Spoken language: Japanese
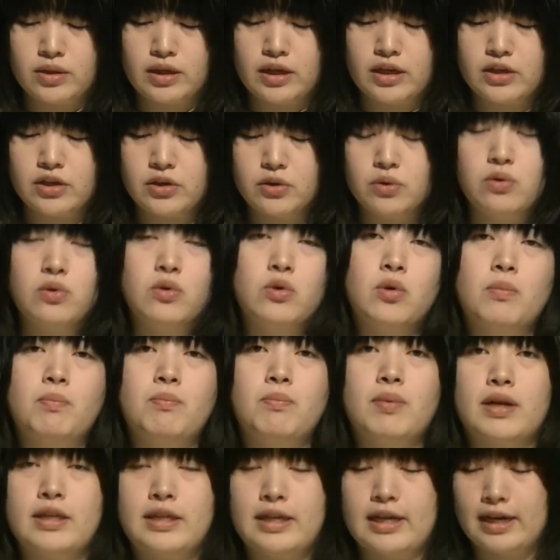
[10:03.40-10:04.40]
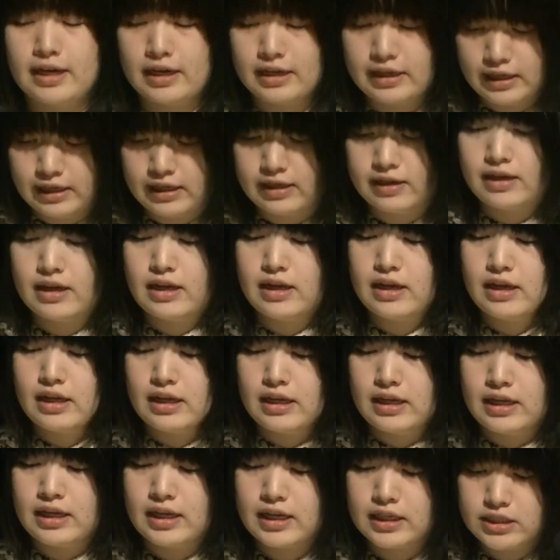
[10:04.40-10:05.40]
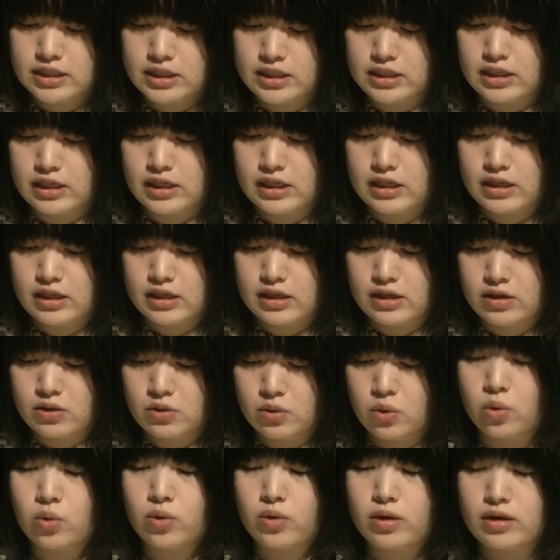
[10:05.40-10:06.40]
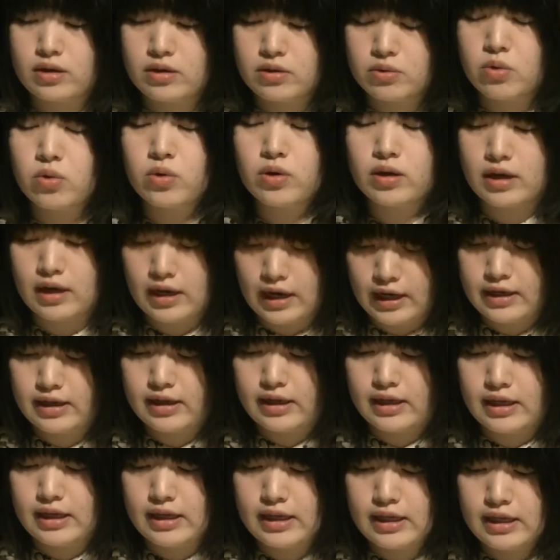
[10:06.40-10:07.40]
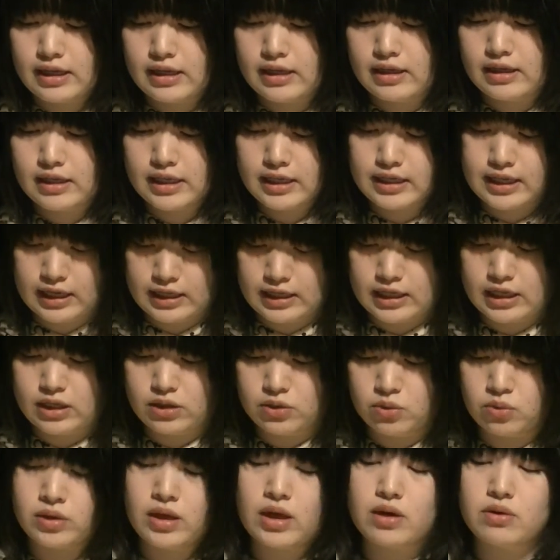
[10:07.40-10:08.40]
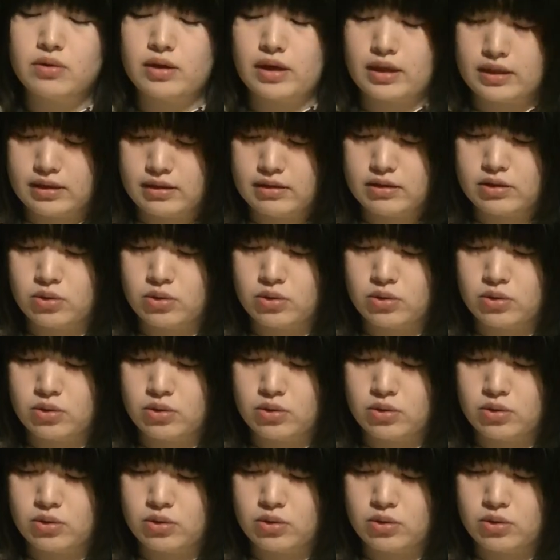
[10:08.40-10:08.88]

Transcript: 南ヨーロッパにあり、東に黒海、北にドナウ川、